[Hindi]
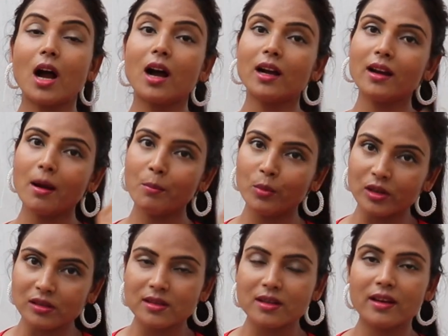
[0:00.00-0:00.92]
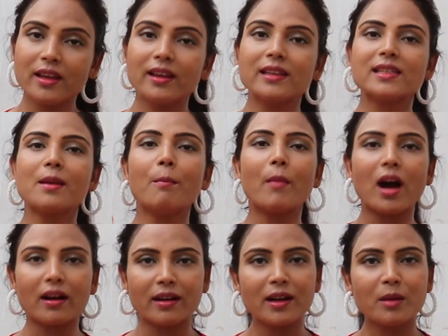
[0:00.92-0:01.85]
अगर आप पर्सनली किसी
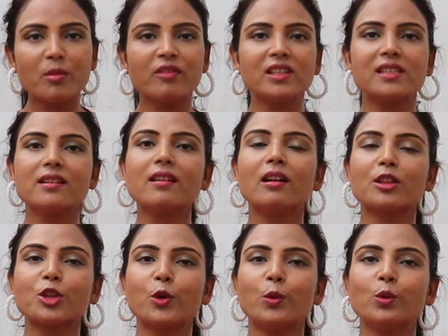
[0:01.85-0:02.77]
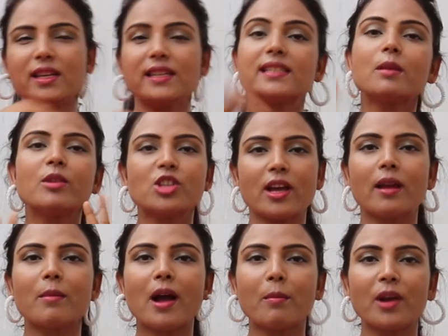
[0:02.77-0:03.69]
मार्केट में विजिट करते हो किसी भी
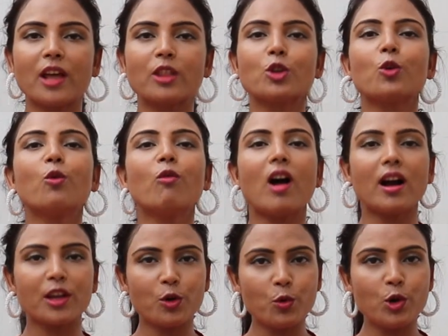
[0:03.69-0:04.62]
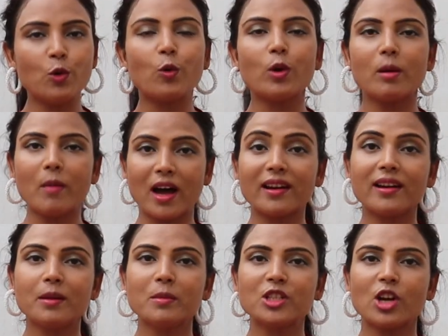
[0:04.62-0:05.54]
शहर में आप रहते हो वहाँ की कोई लोकल
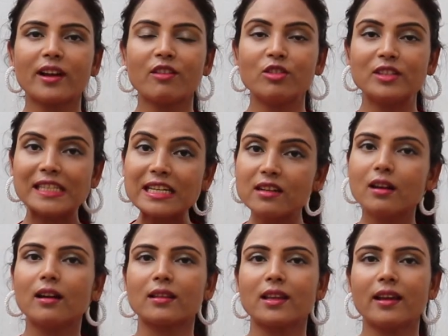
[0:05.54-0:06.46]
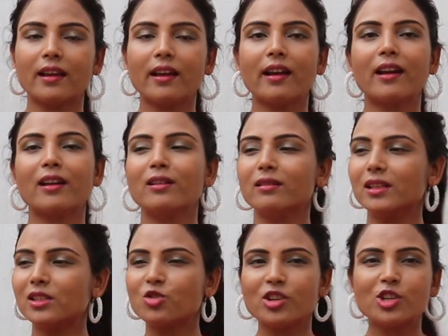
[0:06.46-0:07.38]
मार्केट में जाके विजिट करते हैं
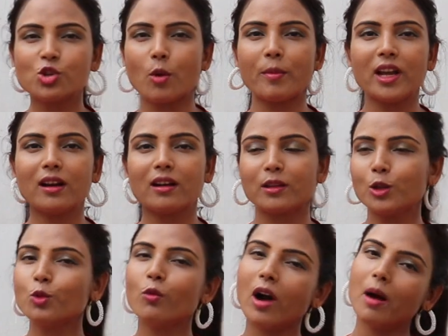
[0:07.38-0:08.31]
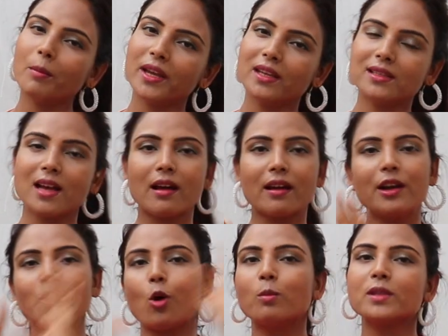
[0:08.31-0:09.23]
एंड स्ट्रीट शॉपिंग करते हैं तो वहाँ पे ये
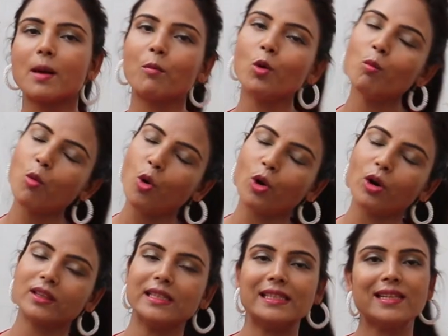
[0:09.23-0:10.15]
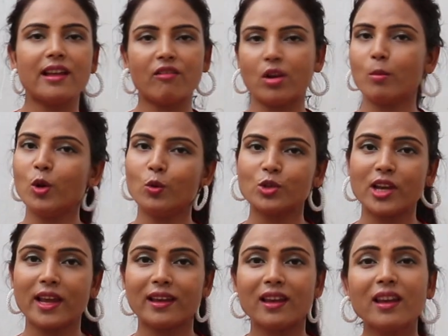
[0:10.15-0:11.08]
सारे टॉप्स आपको बहुत ईजिली अवेलेबल हो
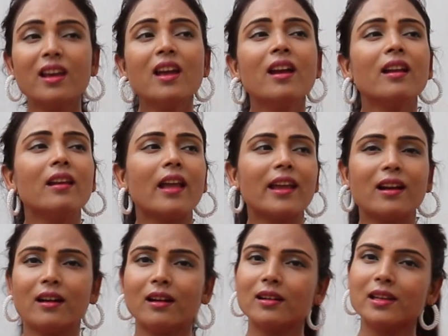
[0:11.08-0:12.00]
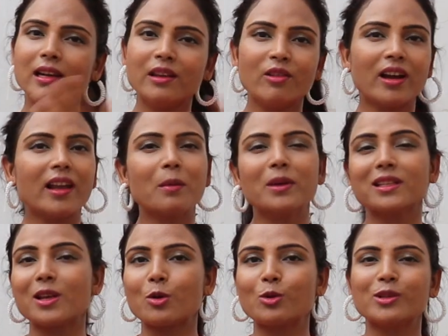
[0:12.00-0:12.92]
जाएंगे लाइक अगर दिल्ली वगैरह में
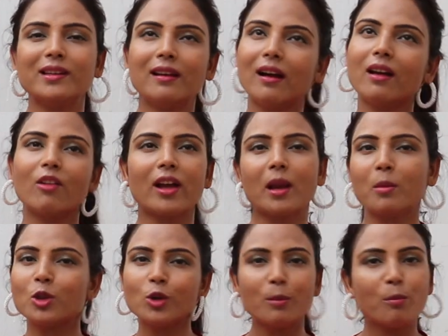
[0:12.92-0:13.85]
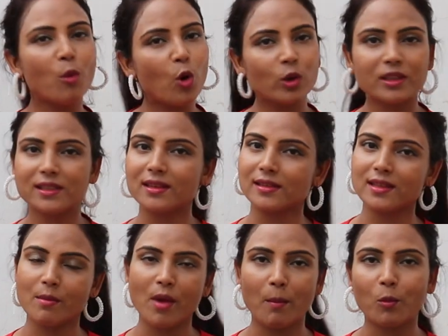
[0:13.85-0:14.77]
सरोजनी नगर वगैरह में तो ये बहुत ही
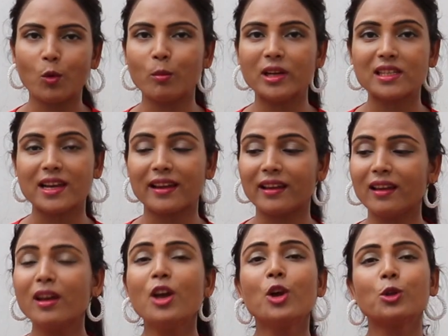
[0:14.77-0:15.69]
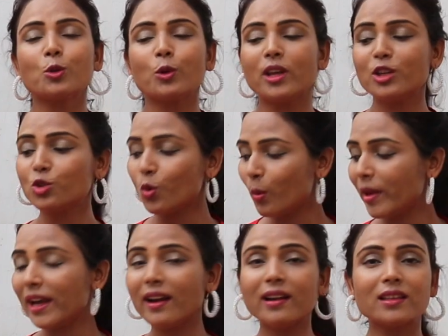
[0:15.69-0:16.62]
सस्ते में आपको मिल जाएंगे तो ये जो
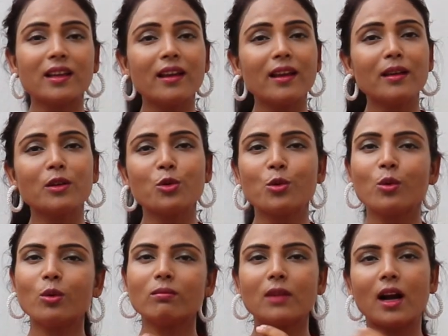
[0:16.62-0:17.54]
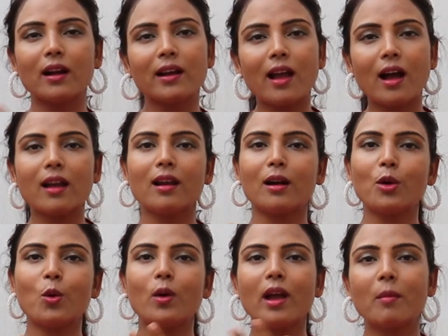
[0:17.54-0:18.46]
भी रेट थे यू you नो know, अगर यहाँ
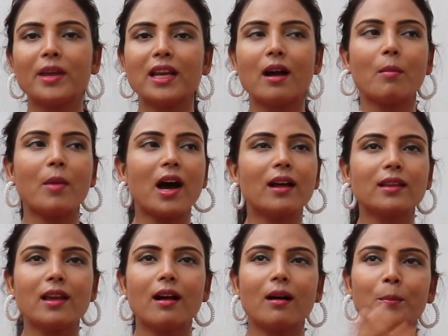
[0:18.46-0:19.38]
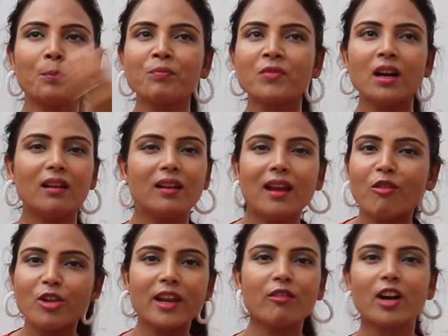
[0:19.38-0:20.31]
लखनऊ के अमीनाबाद या
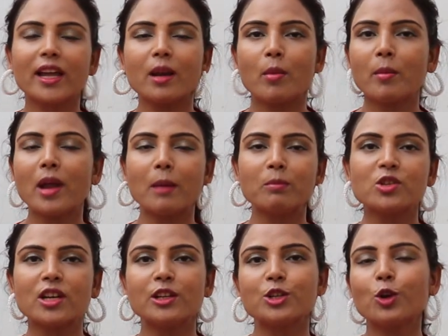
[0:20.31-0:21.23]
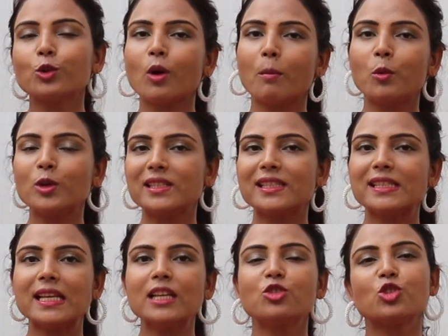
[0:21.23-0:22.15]
लव लेन वगैरह में भी आप चले जाओ तो आपको
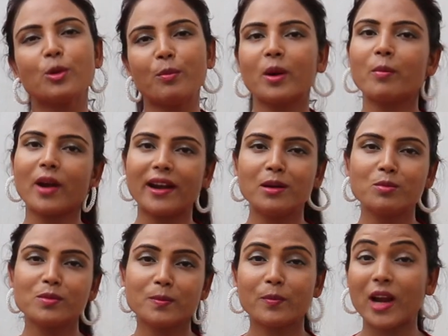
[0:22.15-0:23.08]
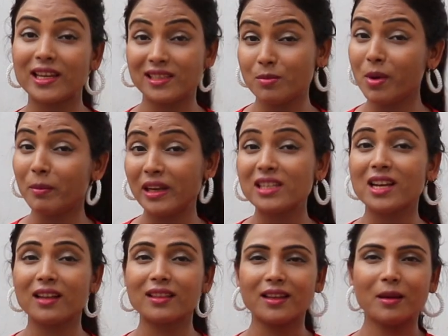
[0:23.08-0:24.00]
इससे चीपर प्राइस में मिल
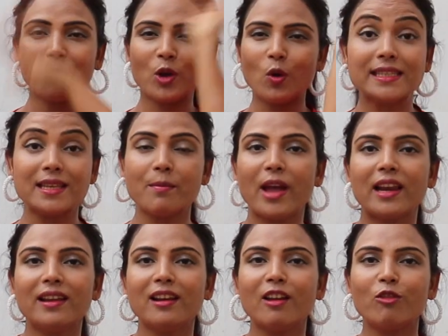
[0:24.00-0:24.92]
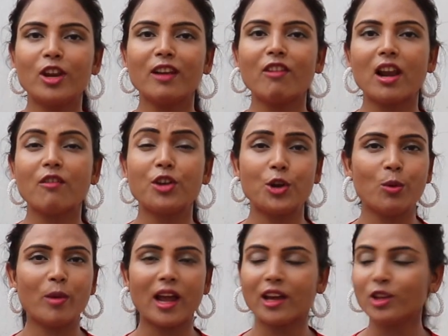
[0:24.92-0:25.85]
जाते हैं बिकॉज इससे पहले ही लव लेन वाला
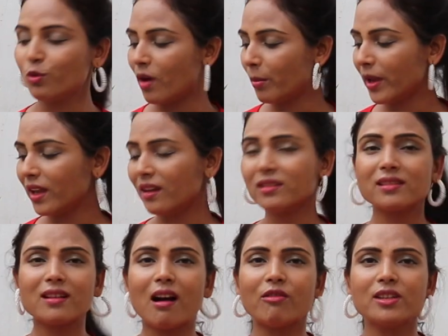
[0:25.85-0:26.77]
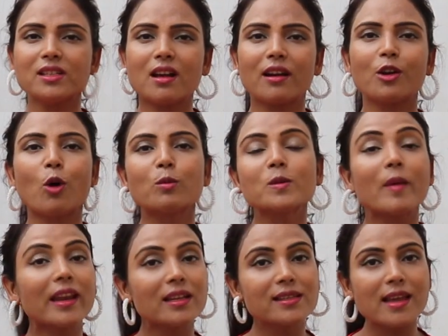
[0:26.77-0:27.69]
वीडियो बनाया तो वहाँ पर काफ़ी सारे टॉप्स मैंने